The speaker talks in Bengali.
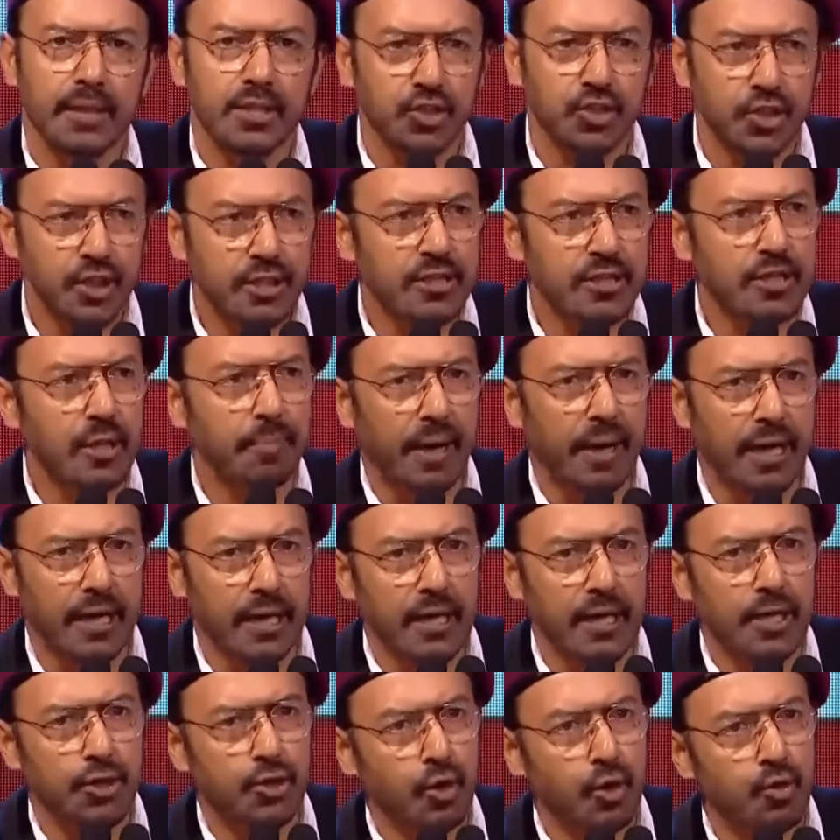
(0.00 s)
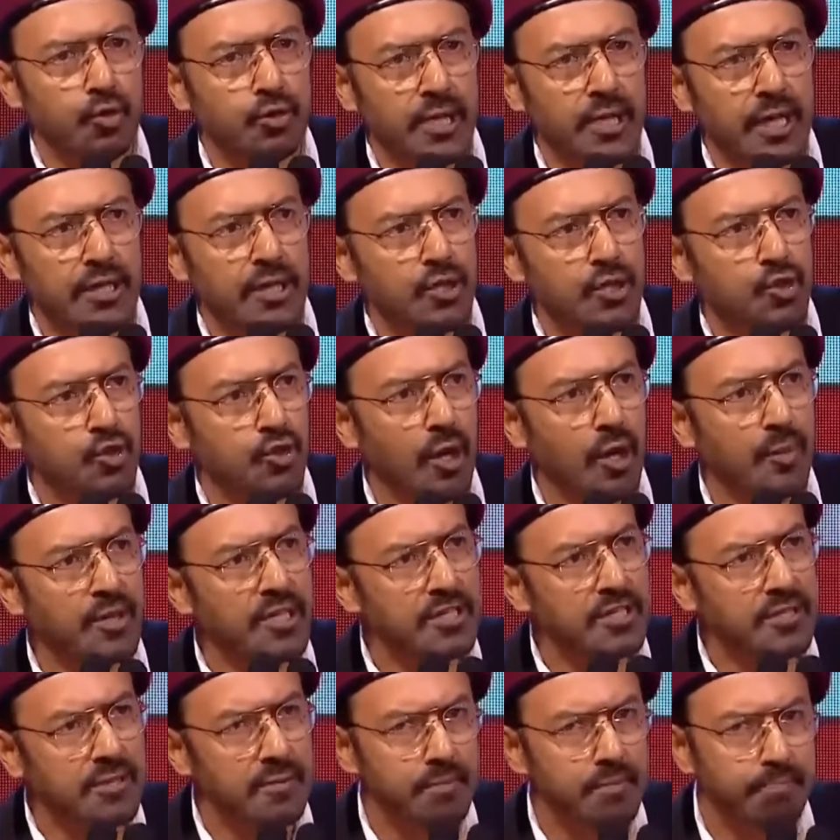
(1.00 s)
জিততে পারে না তখন তাদের জন্য
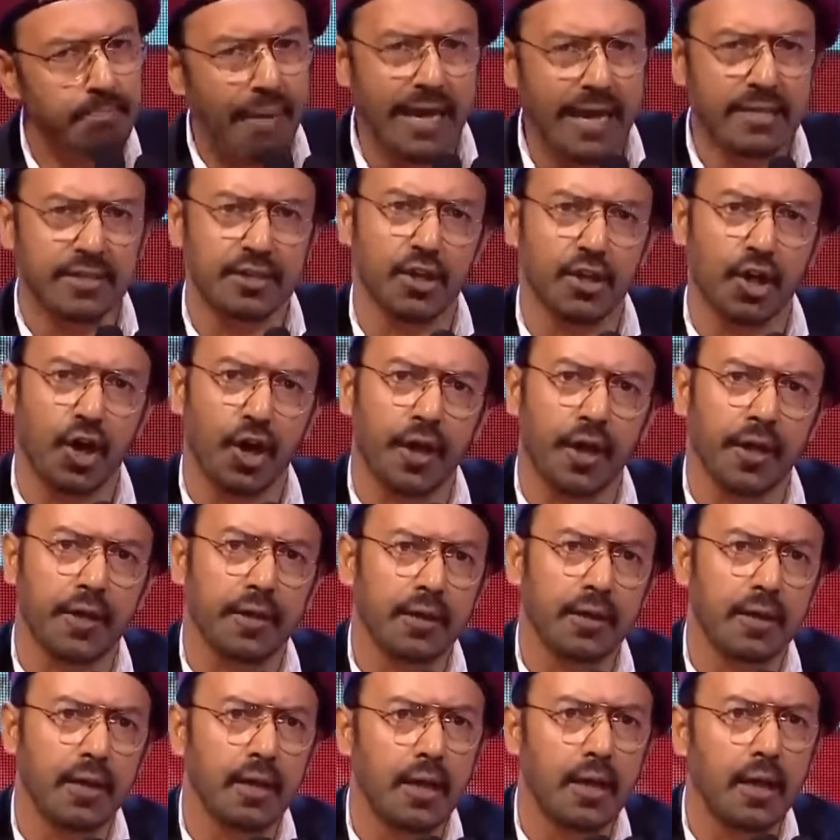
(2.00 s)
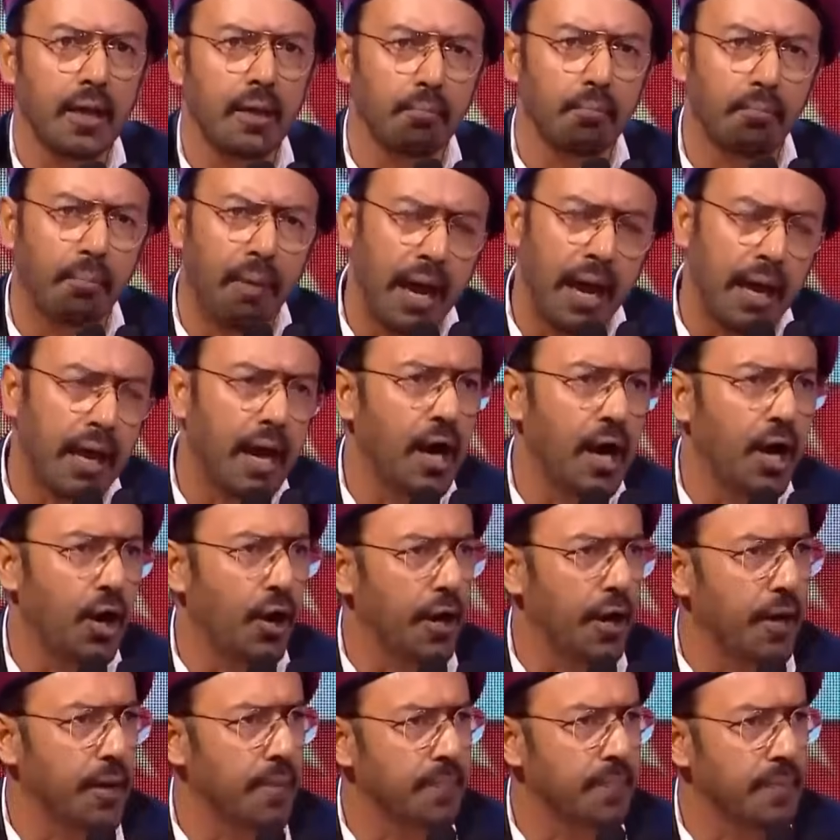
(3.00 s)
আমাদের সিম্প্যাথি হয় মায়া
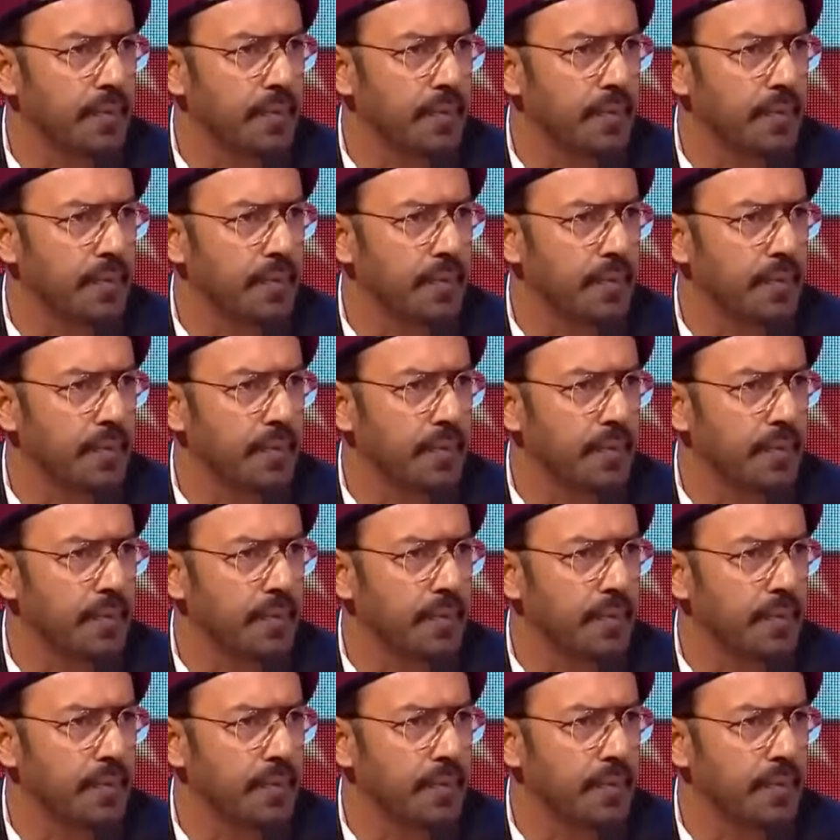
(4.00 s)
হয়